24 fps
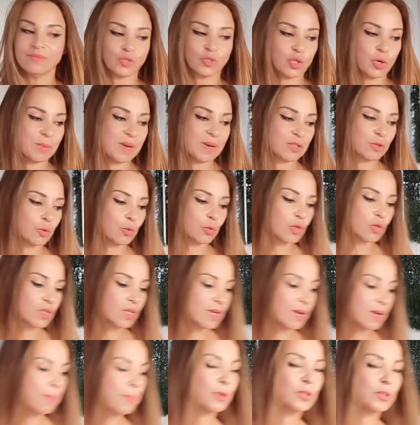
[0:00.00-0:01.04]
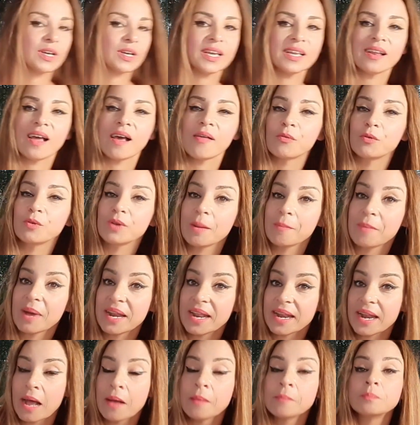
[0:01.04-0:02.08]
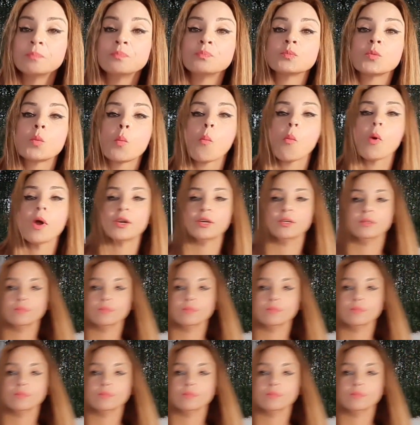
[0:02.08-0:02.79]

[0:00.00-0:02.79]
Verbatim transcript: Tomas tu dosis de proteína de una manera, bueno,